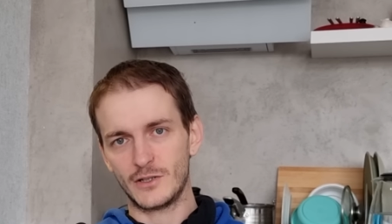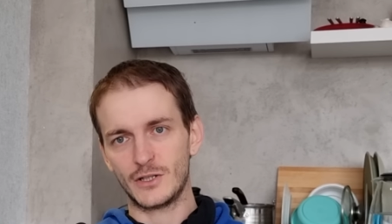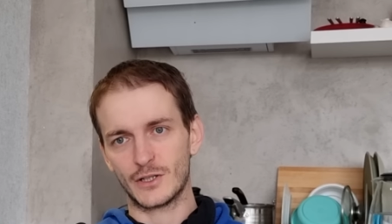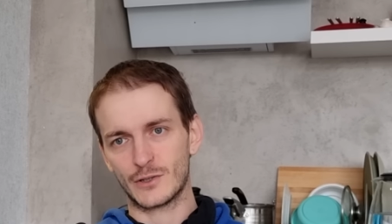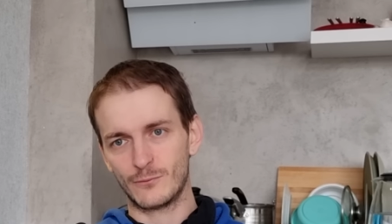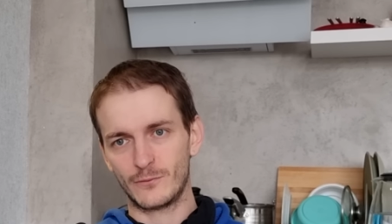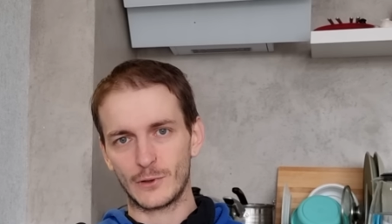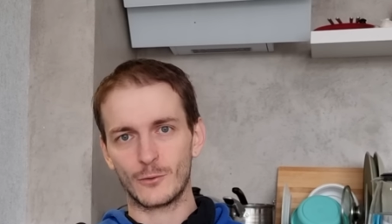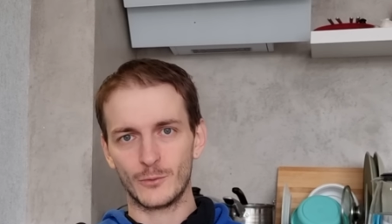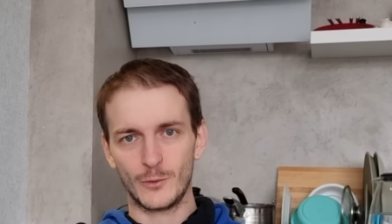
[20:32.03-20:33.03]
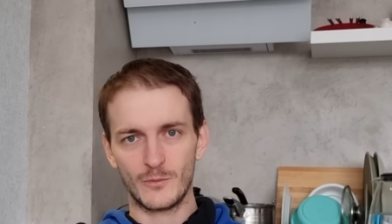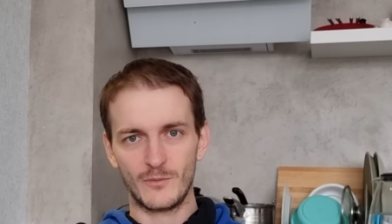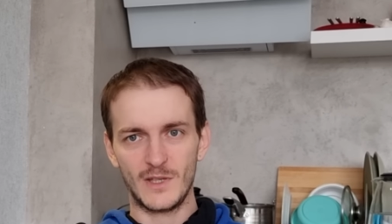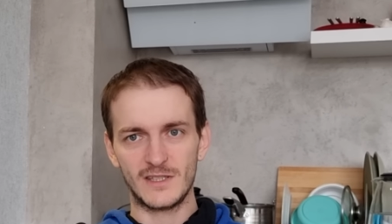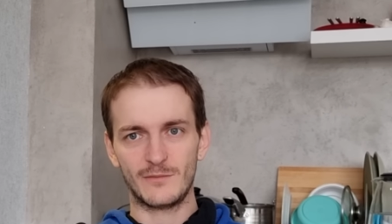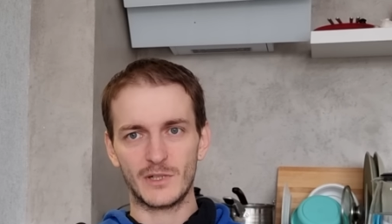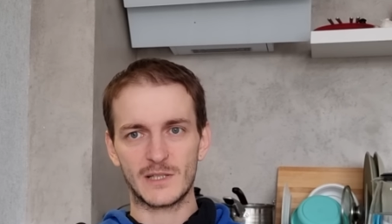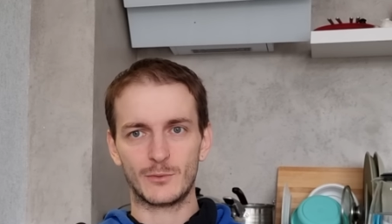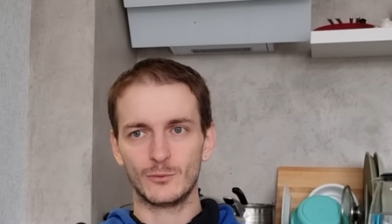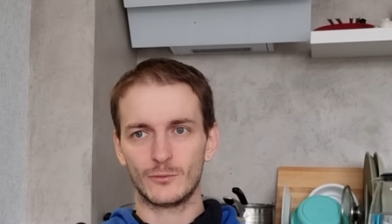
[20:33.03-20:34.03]
И сейчас живу в таком месте. В
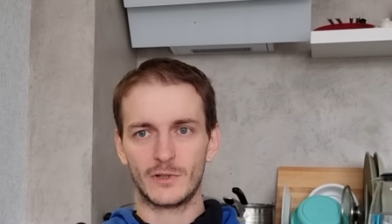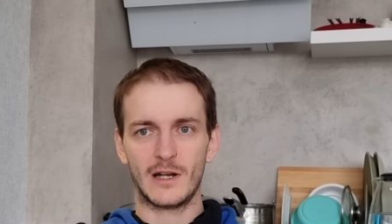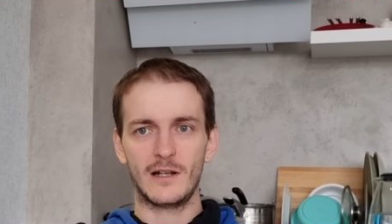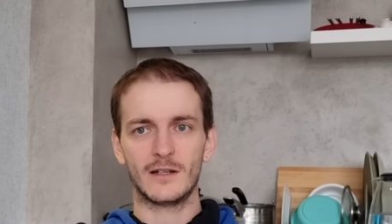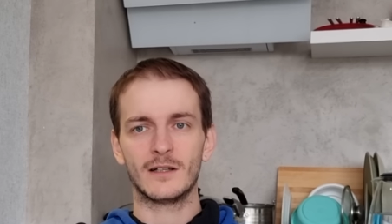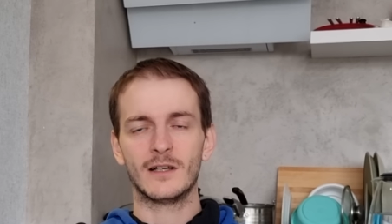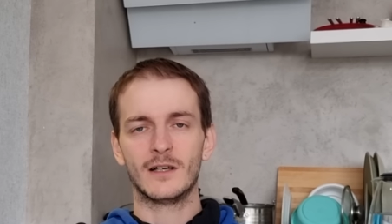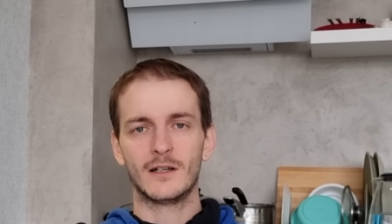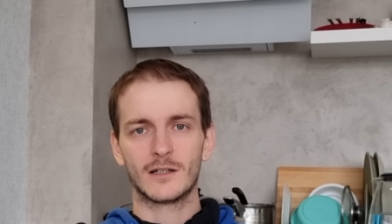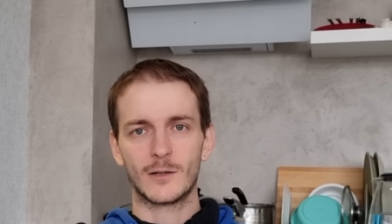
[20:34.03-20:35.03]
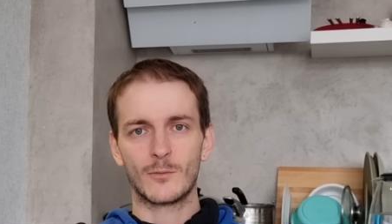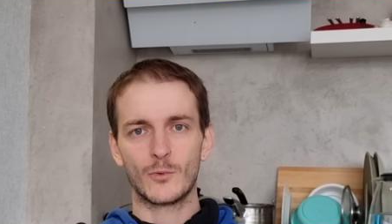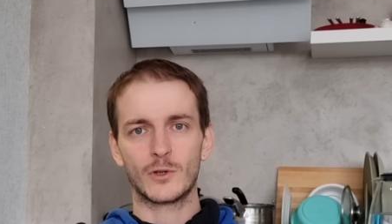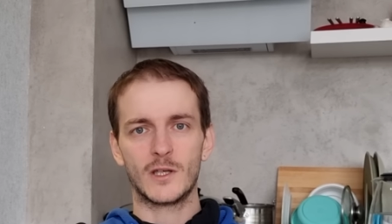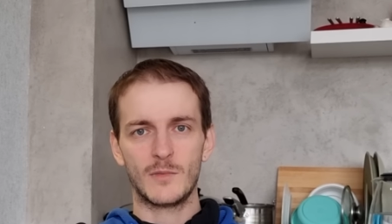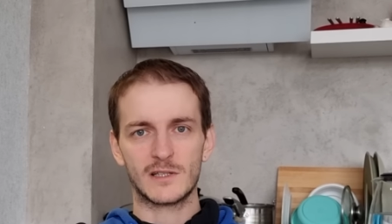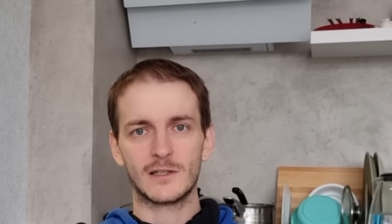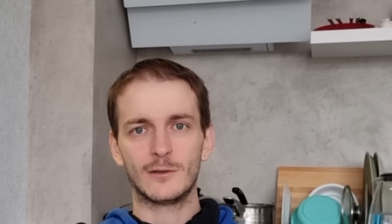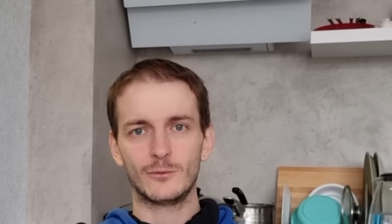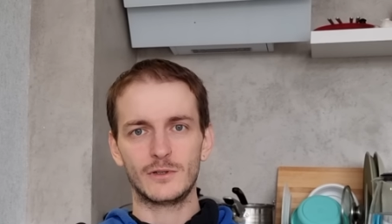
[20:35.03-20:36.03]
принципе, тут вот реально как бы, многие
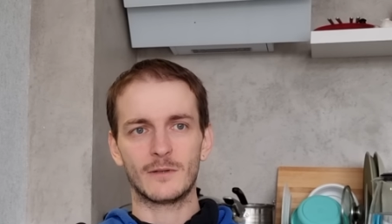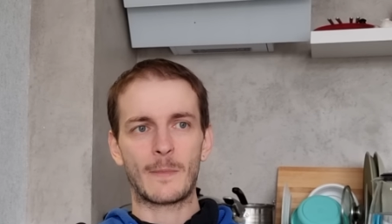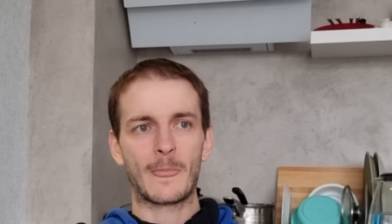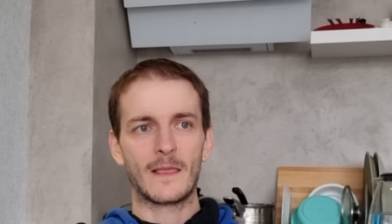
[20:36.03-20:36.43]
местные люди,